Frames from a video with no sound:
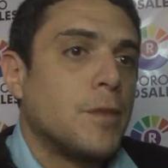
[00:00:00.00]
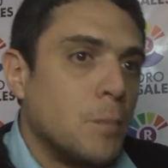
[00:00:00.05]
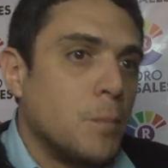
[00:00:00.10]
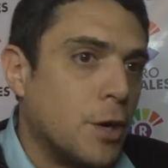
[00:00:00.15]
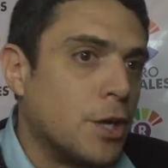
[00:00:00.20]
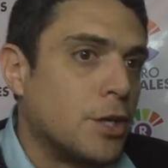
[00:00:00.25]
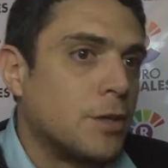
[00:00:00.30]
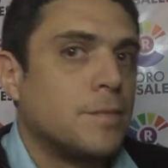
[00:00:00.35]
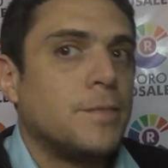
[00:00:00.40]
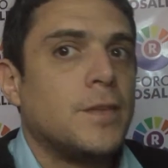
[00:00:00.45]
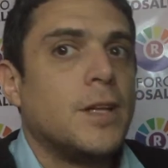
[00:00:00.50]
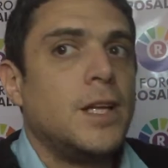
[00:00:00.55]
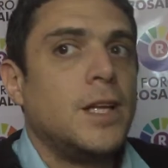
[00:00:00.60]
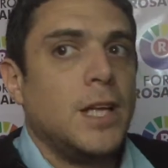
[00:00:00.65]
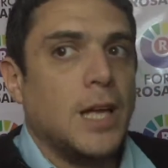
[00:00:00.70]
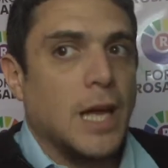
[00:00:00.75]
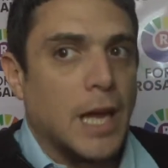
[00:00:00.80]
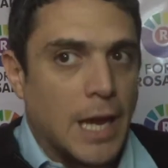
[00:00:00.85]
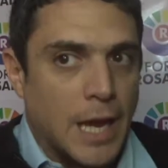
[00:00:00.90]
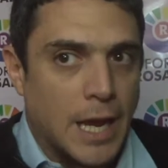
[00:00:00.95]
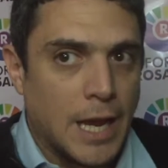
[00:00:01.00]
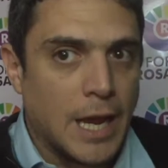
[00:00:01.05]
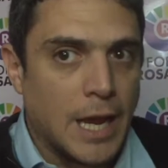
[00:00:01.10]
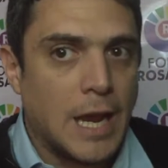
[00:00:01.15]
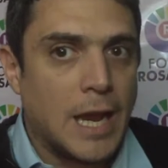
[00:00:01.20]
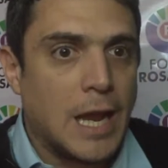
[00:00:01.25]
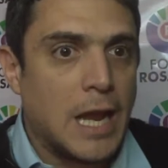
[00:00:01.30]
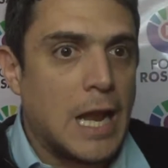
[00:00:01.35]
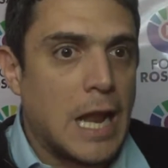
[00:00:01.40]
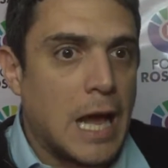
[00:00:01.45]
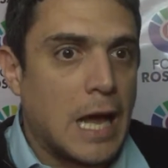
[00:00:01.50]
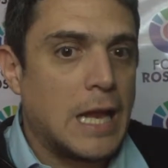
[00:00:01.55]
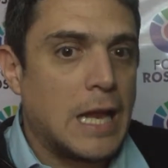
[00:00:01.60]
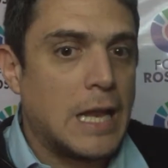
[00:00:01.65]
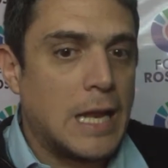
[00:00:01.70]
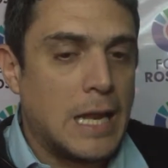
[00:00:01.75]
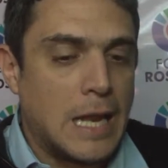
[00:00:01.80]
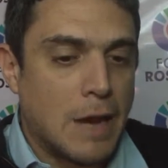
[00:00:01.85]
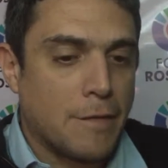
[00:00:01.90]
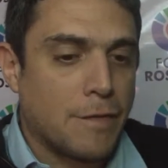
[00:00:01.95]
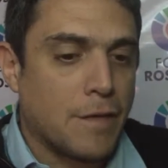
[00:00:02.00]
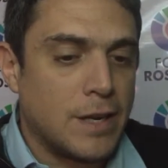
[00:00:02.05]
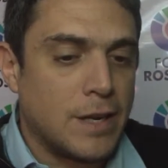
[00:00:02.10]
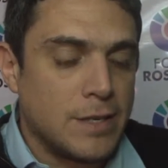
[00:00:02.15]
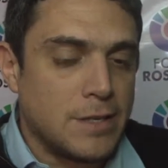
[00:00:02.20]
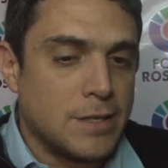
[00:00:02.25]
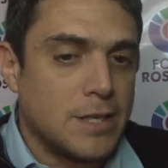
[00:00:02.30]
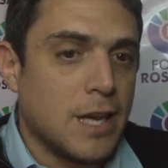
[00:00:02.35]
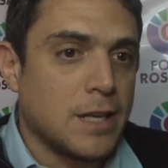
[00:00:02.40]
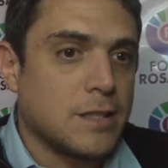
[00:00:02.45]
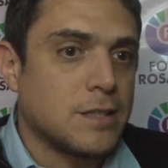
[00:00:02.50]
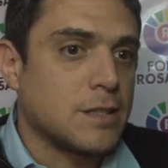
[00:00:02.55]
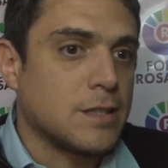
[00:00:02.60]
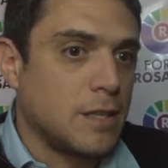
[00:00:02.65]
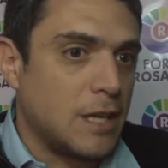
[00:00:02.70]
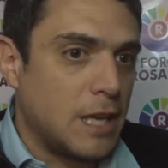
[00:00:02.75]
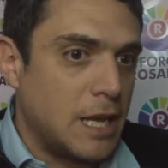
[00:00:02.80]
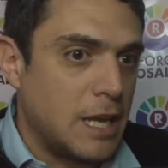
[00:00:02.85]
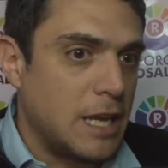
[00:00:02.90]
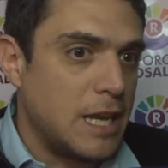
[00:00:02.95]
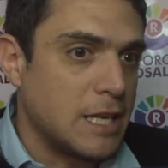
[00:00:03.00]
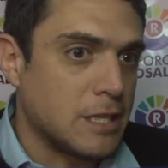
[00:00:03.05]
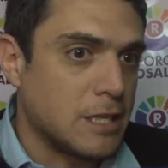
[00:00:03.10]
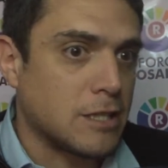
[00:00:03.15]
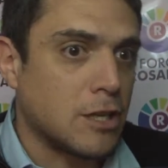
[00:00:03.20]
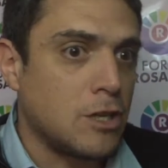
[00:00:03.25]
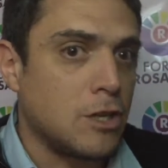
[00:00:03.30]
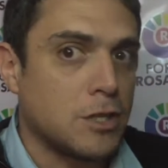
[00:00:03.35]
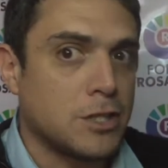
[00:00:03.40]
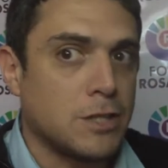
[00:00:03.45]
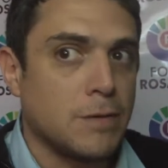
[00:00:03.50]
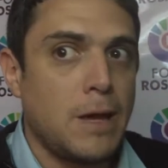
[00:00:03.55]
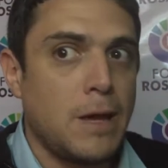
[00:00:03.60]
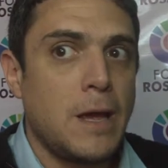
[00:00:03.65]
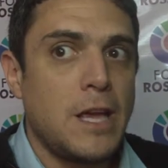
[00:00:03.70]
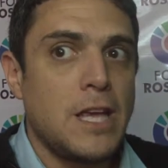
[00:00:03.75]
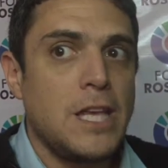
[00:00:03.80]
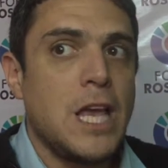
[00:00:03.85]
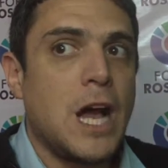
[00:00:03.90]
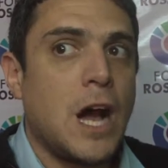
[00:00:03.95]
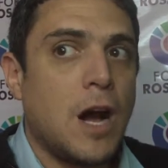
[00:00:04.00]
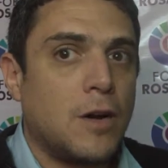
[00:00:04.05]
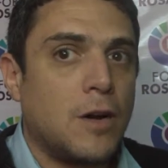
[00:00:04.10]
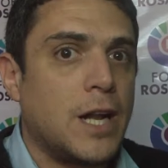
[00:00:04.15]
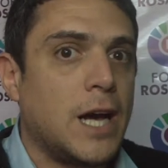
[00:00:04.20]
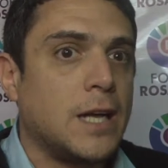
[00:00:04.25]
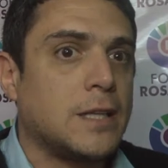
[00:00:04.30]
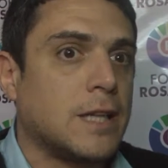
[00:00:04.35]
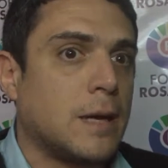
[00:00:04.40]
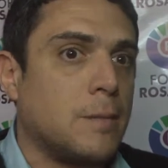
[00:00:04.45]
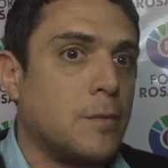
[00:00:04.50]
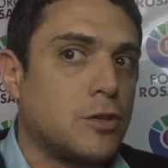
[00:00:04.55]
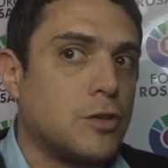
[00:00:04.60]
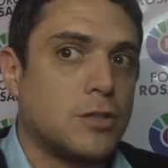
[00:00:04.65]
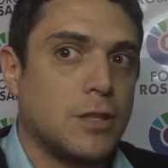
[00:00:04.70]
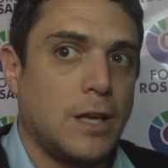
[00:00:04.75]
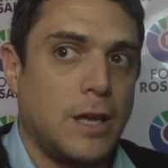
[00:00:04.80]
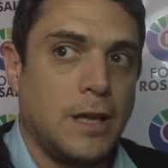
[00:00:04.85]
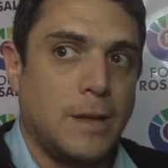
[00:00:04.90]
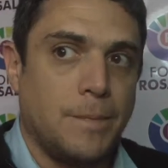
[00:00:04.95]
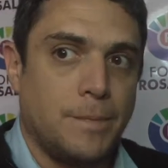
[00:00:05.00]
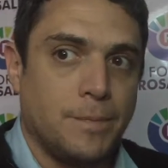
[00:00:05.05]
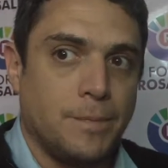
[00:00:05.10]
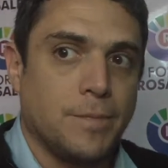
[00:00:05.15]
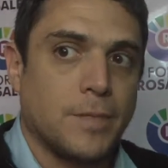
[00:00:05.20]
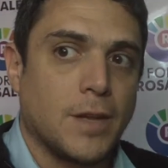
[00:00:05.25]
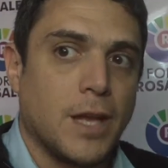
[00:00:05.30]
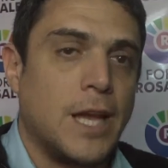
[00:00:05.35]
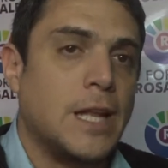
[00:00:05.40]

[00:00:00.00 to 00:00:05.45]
Bueno, eh, las falencias, eso ese es lo que se ve, y ahora estamos en,